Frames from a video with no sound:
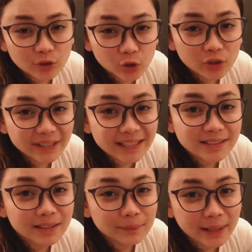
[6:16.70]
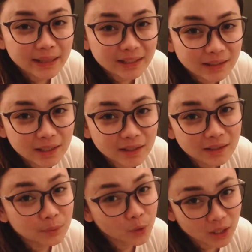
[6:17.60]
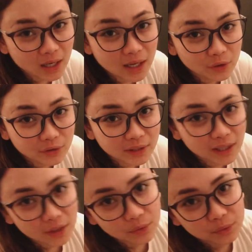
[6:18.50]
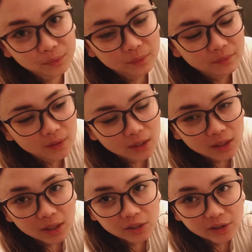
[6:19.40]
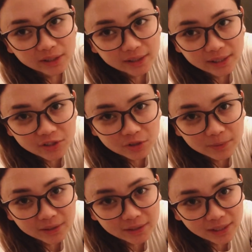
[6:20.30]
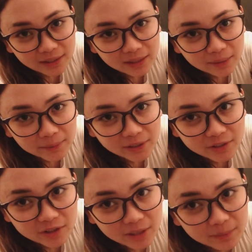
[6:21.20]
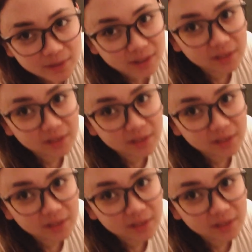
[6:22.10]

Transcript: yung testament na talagang bura akong tao. Yung engagement ring namin ni James, andi